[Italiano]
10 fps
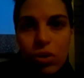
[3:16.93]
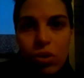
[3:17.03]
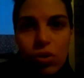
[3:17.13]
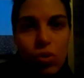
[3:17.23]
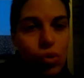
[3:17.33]

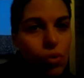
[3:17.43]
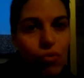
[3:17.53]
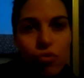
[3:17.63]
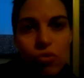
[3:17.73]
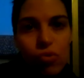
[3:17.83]
non ho un
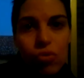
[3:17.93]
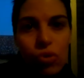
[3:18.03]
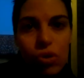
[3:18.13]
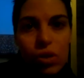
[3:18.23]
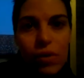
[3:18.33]

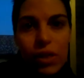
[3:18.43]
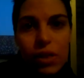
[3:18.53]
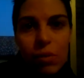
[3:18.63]
futuro davanti a